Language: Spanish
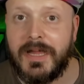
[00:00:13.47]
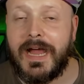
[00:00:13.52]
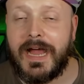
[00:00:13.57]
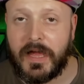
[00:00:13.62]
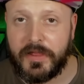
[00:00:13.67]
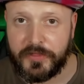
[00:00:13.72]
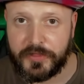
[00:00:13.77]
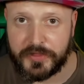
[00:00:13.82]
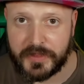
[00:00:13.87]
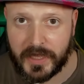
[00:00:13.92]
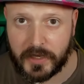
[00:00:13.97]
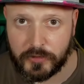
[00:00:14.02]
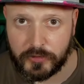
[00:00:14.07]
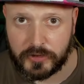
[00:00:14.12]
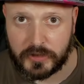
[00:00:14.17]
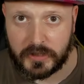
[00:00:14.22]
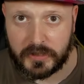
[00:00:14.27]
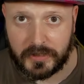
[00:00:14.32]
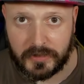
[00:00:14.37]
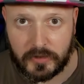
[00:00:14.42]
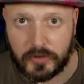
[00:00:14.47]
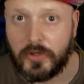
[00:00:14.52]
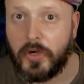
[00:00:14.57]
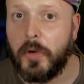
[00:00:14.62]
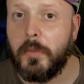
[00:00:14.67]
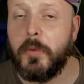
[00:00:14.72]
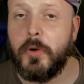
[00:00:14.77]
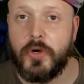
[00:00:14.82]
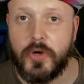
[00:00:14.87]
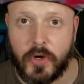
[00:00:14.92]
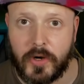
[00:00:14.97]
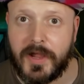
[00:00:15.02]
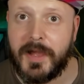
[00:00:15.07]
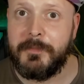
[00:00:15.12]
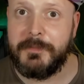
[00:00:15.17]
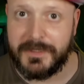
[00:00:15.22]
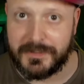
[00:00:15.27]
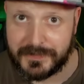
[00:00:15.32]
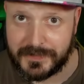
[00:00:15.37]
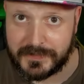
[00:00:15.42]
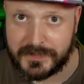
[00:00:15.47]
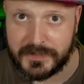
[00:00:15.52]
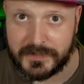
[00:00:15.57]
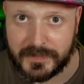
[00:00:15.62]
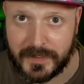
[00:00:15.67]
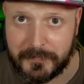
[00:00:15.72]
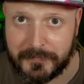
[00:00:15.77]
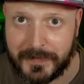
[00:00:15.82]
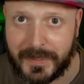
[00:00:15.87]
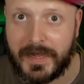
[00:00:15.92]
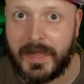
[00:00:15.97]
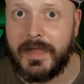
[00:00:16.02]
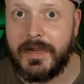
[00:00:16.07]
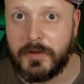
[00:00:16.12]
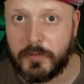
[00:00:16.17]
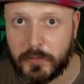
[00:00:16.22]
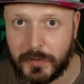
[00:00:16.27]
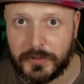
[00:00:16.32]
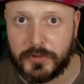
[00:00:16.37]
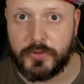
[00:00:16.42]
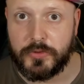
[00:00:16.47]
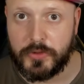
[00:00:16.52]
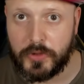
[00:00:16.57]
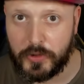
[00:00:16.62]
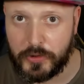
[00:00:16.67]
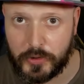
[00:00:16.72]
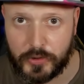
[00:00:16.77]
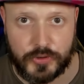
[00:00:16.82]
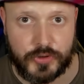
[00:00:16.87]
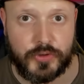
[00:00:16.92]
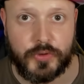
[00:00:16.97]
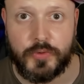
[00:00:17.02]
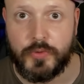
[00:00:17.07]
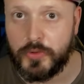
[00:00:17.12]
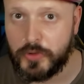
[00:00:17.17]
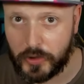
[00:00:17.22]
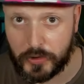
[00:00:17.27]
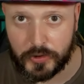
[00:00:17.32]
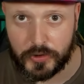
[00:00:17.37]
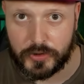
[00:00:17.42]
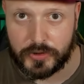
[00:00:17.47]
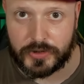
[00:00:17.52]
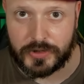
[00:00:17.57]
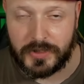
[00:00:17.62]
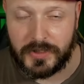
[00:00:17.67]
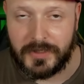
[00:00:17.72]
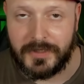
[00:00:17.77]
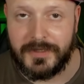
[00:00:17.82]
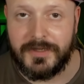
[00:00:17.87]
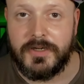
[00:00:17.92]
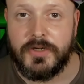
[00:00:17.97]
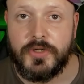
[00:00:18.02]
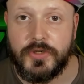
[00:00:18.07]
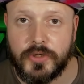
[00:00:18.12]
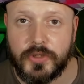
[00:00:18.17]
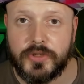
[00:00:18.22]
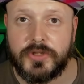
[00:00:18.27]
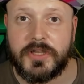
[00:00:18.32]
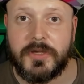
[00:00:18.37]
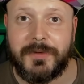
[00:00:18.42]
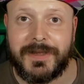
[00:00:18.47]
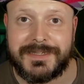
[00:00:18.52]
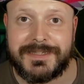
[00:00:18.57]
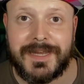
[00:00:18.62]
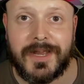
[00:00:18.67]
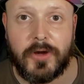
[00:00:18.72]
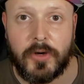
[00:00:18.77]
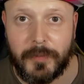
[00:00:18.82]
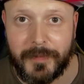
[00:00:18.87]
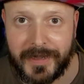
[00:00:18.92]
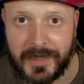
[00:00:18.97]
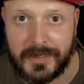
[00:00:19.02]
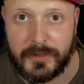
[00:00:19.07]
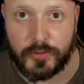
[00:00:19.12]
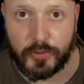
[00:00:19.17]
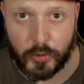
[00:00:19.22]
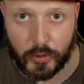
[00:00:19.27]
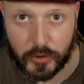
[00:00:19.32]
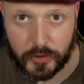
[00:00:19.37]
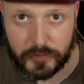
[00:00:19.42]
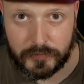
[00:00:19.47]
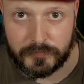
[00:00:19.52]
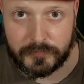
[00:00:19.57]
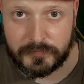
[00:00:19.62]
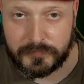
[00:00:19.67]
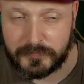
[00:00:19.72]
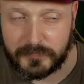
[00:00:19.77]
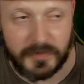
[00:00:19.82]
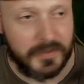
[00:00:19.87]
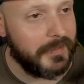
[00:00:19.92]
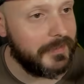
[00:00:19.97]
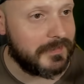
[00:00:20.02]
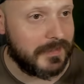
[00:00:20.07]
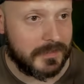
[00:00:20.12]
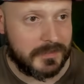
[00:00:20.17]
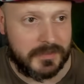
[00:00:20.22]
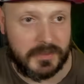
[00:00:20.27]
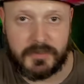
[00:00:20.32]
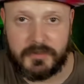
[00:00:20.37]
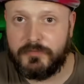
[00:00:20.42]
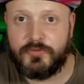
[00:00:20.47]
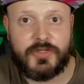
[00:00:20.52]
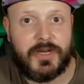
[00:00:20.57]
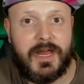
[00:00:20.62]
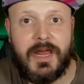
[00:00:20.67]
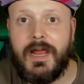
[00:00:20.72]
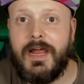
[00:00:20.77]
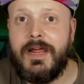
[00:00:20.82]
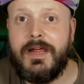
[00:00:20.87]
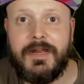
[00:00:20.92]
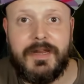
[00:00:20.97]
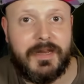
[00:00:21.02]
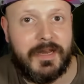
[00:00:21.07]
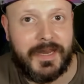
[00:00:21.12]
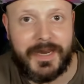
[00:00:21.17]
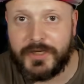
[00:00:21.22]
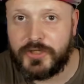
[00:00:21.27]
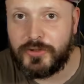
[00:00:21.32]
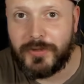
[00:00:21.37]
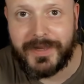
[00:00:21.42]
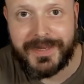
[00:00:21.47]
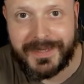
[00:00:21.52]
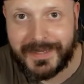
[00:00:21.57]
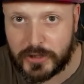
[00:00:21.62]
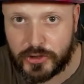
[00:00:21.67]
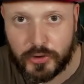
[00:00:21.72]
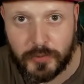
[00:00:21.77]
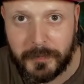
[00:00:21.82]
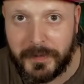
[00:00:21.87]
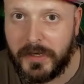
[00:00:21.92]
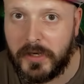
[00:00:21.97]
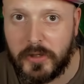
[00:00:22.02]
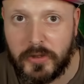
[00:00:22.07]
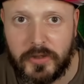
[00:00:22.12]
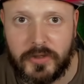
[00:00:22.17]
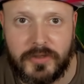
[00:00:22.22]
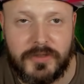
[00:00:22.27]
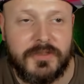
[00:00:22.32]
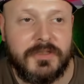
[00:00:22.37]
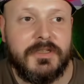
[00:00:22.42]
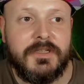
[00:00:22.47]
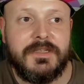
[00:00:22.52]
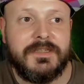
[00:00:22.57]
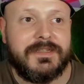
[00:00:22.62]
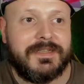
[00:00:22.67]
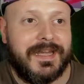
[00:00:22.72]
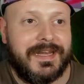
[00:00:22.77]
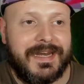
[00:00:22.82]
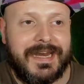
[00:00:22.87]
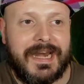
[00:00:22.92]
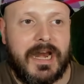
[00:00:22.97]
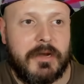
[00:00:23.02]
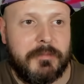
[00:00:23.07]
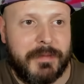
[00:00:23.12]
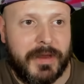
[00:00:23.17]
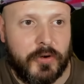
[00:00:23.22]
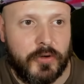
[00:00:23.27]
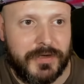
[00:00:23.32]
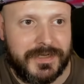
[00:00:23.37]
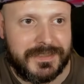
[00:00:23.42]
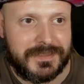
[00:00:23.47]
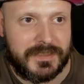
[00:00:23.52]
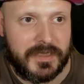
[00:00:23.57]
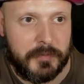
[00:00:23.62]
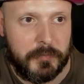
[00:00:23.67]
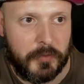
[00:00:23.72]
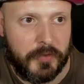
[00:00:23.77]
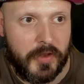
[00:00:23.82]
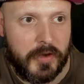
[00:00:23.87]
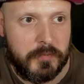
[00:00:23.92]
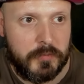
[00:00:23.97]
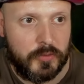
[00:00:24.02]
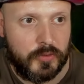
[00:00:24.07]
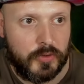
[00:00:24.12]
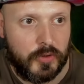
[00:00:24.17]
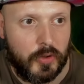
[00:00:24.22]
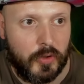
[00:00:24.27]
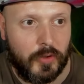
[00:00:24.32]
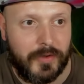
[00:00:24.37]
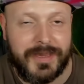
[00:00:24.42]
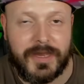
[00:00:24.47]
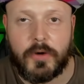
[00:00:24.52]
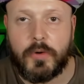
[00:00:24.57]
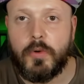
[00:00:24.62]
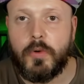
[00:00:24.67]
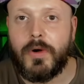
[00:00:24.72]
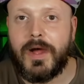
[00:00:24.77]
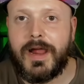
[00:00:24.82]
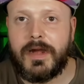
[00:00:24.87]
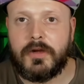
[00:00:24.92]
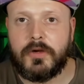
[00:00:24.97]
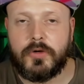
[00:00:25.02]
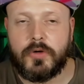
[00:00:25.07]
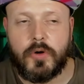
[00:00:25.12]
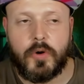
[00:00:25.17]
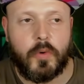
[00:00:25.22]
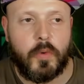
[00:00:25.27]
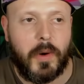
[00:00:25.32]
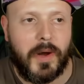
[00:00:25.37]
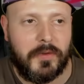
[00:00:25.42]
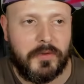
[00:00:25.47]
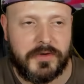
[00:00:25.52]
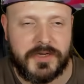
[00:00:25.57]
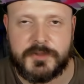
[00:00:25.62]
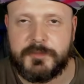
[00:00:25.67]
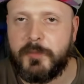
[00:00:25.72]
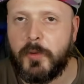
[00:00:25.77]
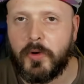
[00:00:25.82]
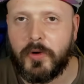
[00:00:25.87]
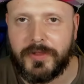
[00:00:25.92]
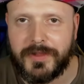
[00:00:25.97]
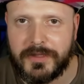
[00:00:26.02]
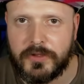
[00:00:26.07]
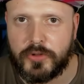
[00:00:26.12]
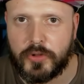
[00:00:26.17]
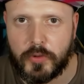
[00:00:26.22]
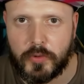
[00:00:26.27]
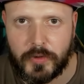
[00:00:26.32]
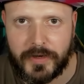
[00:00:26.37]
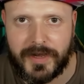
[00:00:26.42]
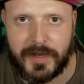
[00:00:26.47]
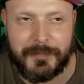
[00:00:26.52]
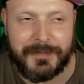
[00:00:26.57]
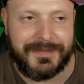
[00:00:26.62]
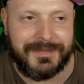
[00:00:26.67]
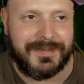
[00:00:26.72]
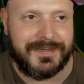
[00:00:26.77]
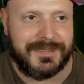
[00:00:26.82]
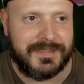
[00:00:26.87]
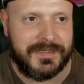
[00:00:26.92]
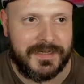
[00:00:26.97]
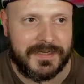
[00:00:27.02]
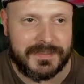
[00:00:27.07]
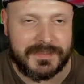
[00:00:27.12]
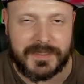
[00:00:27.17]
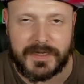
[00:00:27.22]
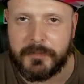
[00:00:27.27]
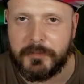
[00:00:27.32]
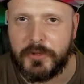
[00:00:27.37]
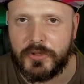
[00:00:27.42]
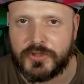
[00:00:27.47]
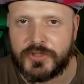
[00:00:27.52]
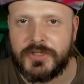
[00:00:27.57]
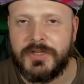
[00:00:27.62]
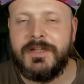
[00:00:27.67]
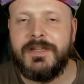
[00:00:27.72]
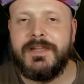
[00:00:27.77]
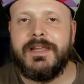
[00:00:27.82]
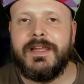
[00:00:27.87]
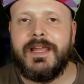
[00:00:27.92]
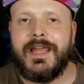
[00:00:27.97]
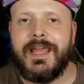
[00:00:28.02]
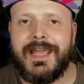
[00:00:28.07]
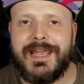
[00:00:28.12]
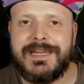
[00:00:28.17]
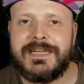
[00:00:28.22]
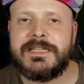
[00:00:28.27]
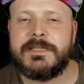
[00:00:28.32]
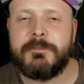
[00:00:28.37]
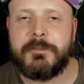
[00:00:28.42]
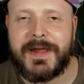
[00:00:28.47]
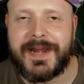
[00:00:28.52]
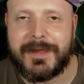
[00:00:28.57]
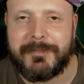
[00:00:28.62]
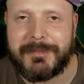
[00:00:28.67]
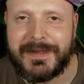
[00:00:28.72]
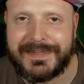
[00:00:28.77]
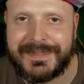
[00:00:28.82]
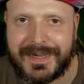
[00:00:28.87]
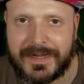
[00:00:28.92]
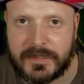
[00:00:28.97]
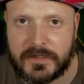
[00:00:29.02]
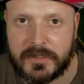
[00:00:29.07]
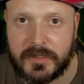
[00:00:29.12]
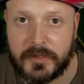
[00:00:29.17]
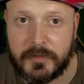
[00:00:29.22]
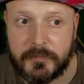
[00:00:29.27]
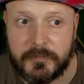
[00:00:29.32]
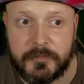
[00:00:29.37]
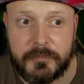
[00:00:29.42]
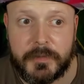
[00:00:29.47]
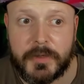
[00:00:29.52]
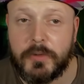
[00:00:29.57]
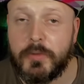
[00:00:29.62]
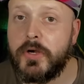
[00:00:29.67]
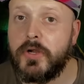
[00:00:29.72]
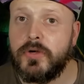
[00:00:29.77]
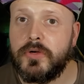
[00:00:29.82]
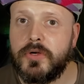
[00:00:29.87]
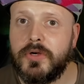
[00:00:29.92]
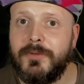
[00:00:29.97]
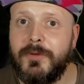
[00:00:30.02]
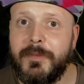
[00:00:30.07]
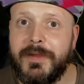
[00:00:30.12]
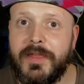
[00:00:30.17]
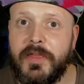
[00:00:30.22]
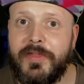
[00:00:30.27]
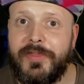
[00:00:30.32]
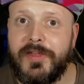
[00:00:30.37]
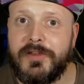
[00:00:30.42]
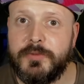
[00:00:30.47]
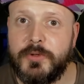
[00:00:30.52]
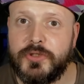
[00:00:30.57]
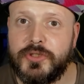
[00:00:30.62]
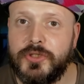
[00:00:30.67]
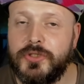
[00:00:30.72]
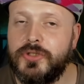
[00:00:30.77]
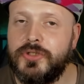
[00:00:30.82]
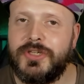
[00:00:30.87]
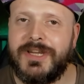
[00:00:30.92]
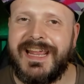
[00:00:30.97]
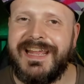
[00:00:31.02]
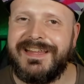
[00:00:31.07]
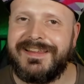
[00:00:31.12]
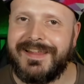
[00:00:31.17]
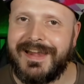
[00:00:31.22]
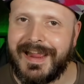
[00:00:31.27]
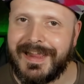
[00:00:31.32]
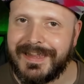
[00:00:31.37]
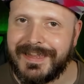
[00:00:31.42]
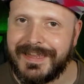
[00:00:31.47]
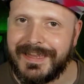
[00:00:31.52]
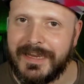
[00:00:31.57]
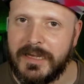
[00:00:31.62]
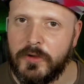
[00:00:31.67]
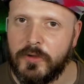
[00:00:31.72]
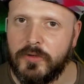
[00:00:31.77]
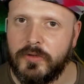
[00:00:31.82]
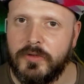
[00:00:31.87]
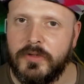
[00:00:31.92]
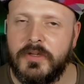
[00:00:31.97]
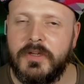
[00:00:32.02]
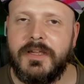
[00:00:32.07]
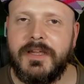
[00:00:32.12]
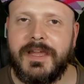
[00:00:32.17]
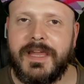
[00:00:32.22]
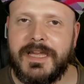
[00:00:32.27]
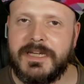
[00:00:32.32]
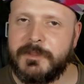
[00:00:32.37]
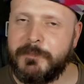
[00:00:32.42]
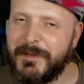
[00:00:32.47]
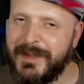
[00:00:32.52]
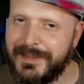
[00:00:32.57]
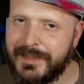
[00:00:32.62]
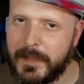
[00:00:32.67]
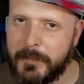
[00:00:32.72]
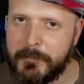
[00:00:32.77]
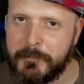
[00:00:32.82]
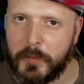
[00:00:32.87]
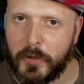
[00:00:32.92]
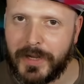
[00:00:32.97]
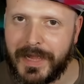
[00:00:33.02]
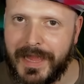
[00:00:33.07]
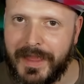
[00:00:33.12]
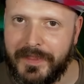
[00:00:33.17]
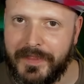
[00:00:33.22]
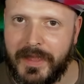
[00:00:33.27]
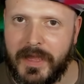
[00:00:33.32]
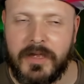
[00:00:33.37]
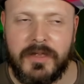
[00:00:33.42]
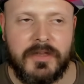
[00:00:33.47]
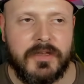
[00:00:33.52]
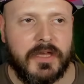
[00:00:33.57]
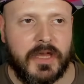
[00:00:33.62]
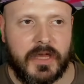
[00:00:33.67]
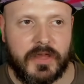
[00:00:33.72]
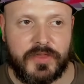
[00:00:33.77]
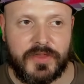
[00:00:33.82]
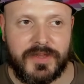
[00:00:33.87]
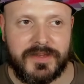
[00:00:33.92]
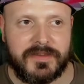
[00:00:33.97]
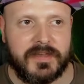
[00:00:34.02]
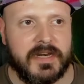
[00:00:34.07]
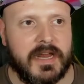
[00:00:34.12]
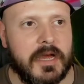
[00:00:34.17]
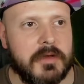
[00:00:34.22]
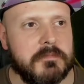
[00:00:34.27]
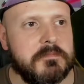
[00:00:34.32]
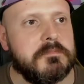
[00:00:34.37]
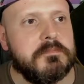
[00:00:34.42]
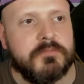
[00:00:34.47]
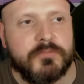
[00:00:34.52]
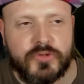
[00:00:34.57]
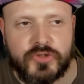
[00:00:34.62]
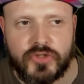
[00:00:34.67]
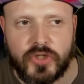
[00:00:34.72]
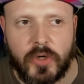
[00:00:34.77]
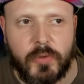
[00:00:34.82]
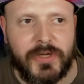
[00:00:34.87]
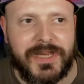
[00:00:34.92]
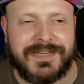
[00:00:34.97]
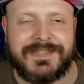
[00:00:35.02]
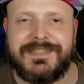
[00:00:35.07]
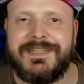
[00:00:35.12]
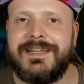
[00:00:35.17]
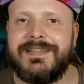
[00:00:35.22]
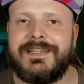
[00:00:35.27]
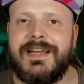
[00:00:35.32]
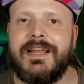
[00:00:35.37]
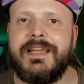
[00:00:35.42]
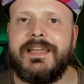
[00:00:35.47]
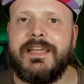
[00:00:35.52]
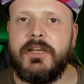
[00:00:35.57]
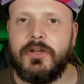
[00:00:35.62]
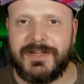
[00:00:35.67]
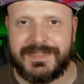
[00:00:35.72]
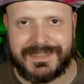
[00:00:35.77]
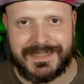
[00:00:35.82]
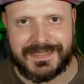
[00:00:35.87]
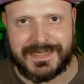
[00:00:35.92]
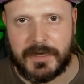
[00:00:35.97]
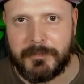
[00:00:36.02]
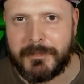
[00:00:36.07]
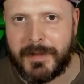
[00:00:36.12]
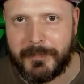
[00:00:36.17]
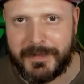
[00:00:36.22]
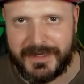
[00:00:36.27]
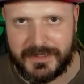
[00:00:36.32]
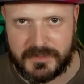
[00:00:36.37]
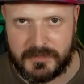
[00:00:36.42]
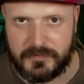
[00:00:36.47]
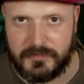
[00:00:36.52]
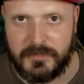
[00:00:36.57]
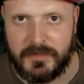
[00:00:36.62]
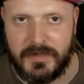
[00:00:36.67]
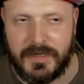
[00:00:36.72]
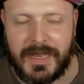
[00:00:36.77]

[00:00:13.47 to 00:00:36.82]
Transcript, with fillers: Ancianotti, como no cambies de sistema, el 4-1-2-1-2 no te vas a comer el turrón. Es así. O sea, eso hay que asumirlo tener al mejor extremo del mundo y jugar con jugadores por dentro únicamente y sin extremos es para matarte. Pero bueno, como me decís vosotros que tranquilo, que es pretemporada, etcétera, yo voy a estar tranquilo hasta San Mamés.